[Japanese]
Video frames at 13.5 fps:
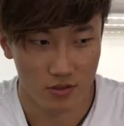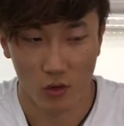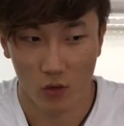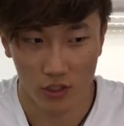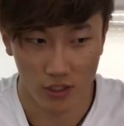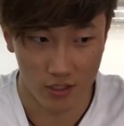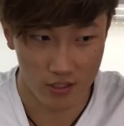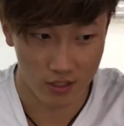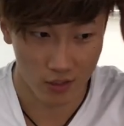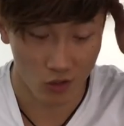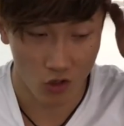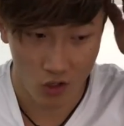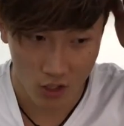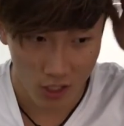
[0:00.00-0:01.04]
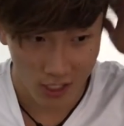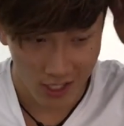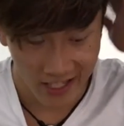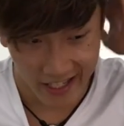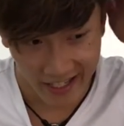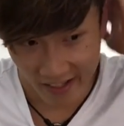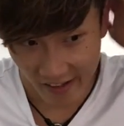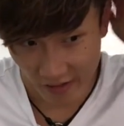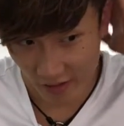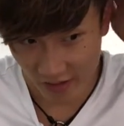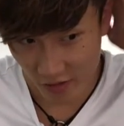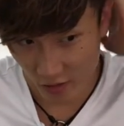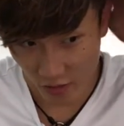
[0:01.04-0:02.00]
終わったんですけど
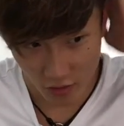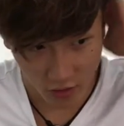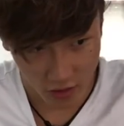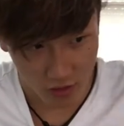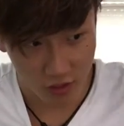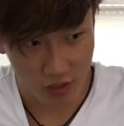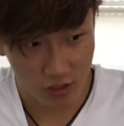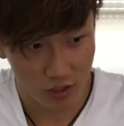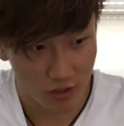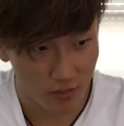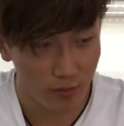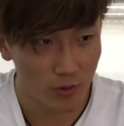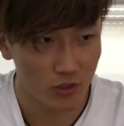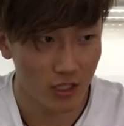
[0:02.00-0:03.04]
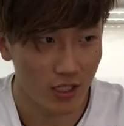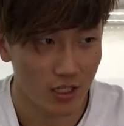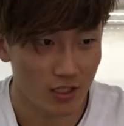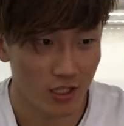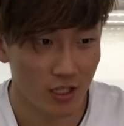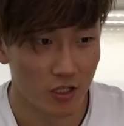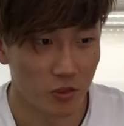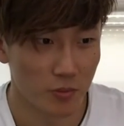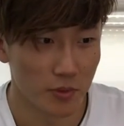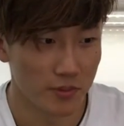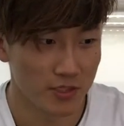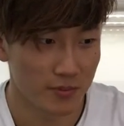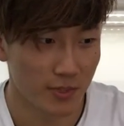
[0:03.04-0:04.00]
えー、っと、まあ、もったいなかったかなと
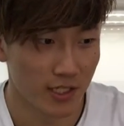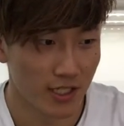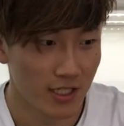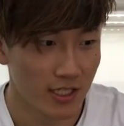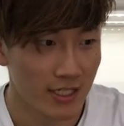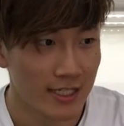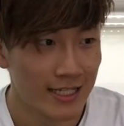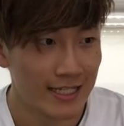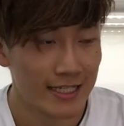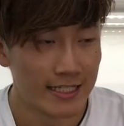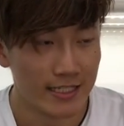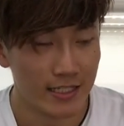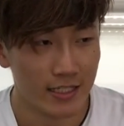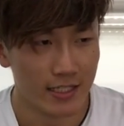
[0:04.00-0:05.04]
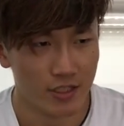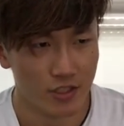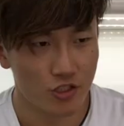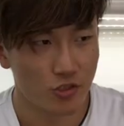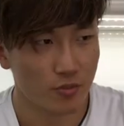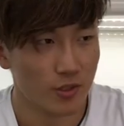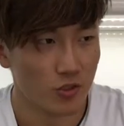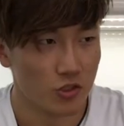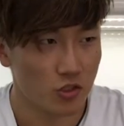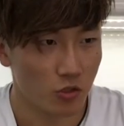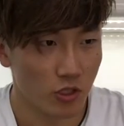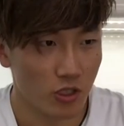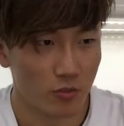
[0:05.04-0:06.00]
思います、まあえー、2周目の
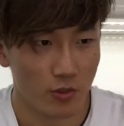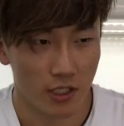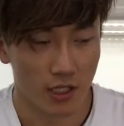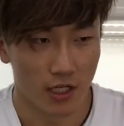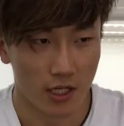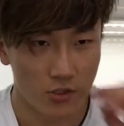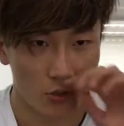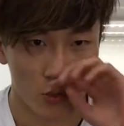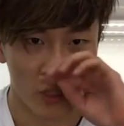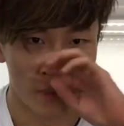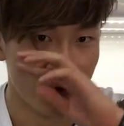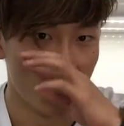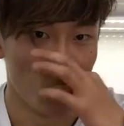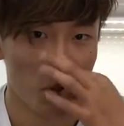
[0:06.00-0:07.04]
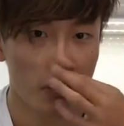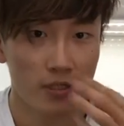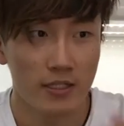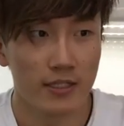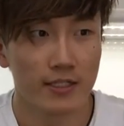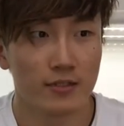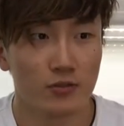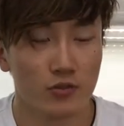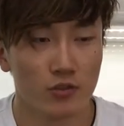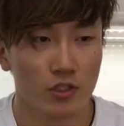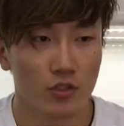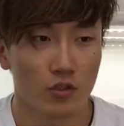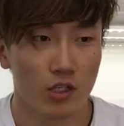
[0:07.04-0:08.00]
1コーナーのブレーキかなそこでもう踏
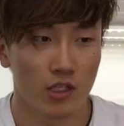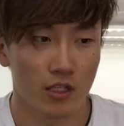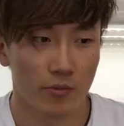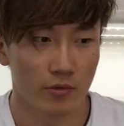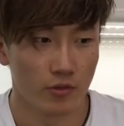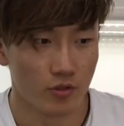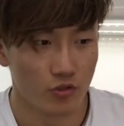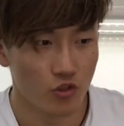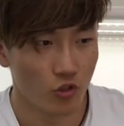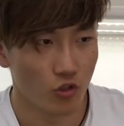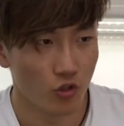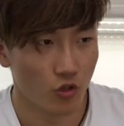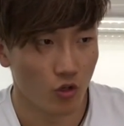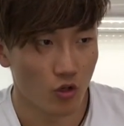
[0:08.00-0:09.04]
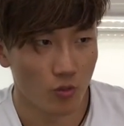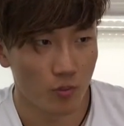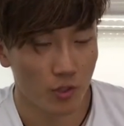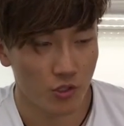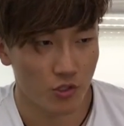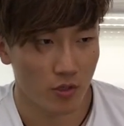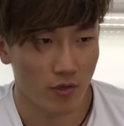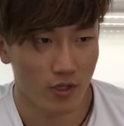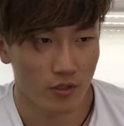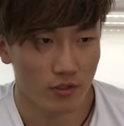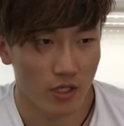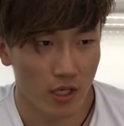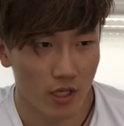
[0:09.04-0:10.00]
んだ時に多分ちょうど場所が悪
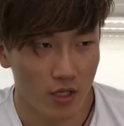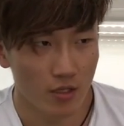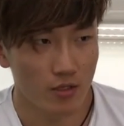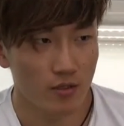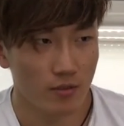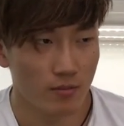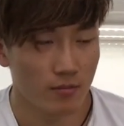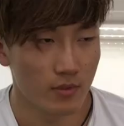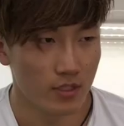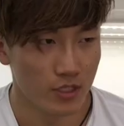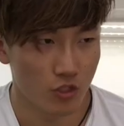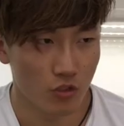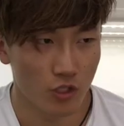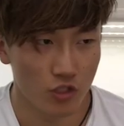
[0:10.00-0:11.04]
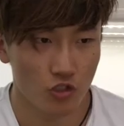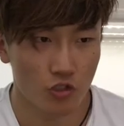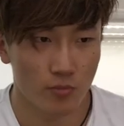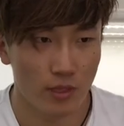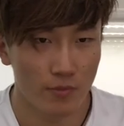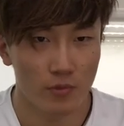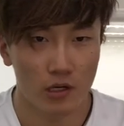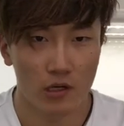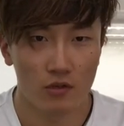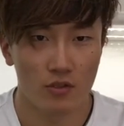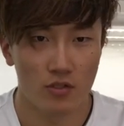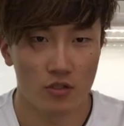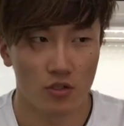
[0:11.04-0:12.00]
くて1コーナーちょっとバンプがあ
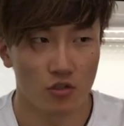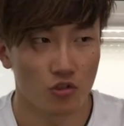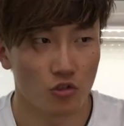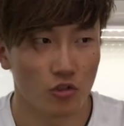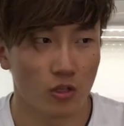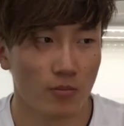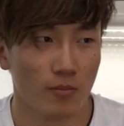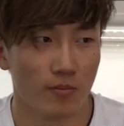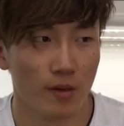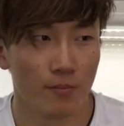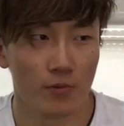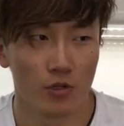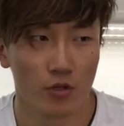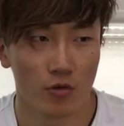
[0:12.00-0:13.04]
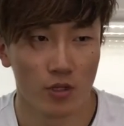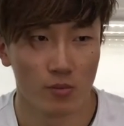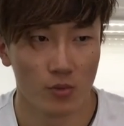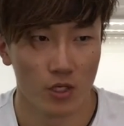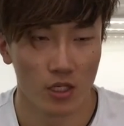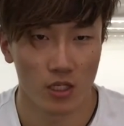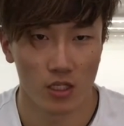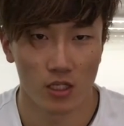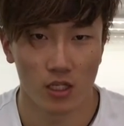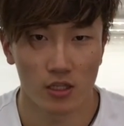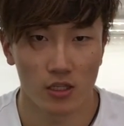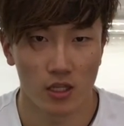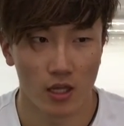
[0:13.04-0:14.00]
るんですけどちょうど多分バンプの上でブレーキに
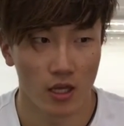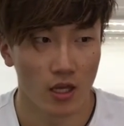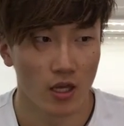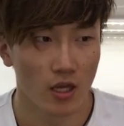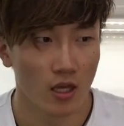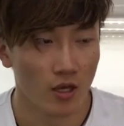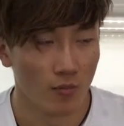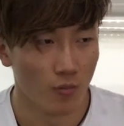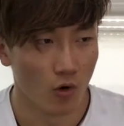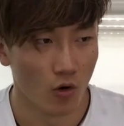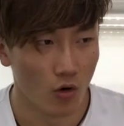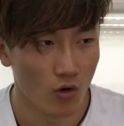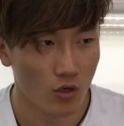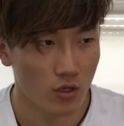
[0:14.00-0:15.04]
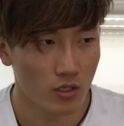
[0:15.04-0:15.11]
なっても